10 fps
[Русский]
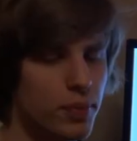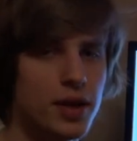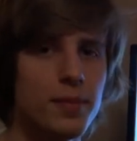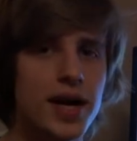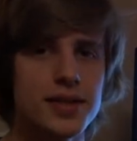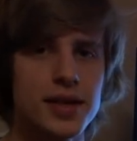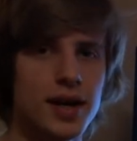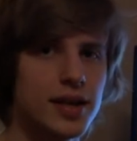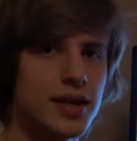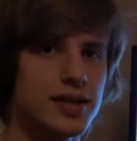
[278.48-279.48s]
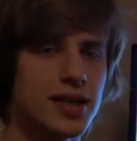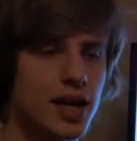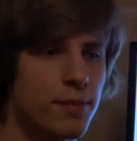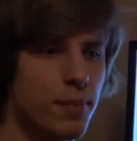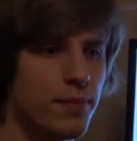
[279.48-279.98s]
Понимаете, когда
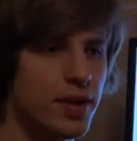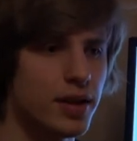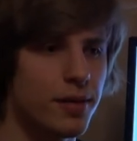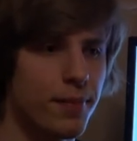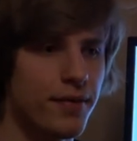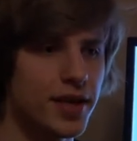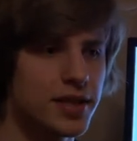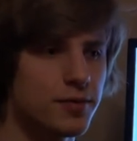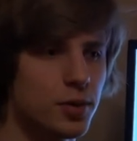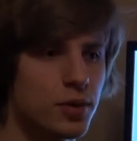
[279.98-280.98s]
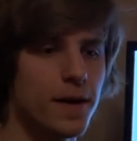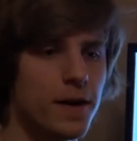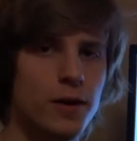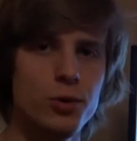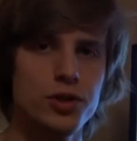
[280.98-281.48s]
знак победы повязывают
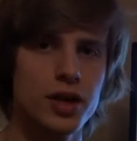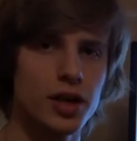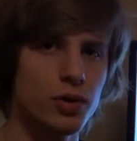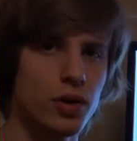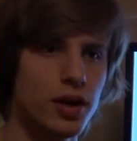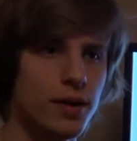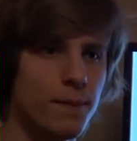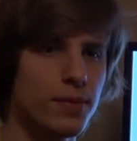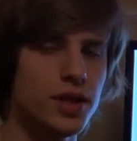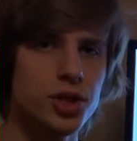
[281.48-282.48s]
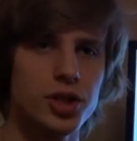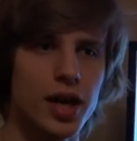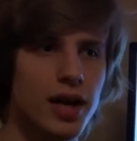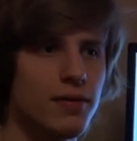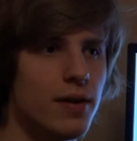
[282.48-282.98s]
э, люди, которые не
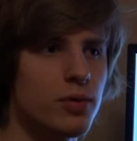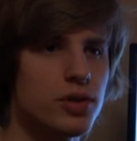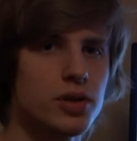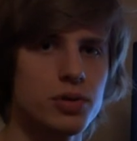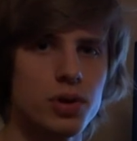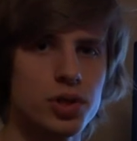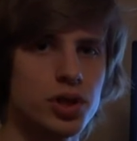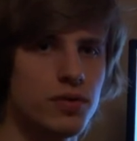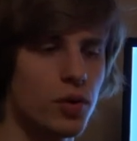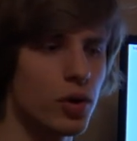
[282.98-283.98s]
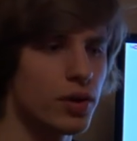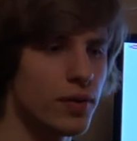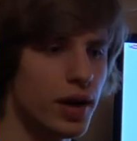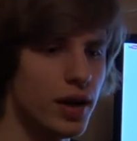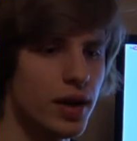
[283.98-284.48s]
читали в августе
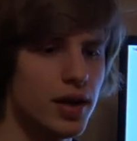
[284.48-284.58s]
44-го,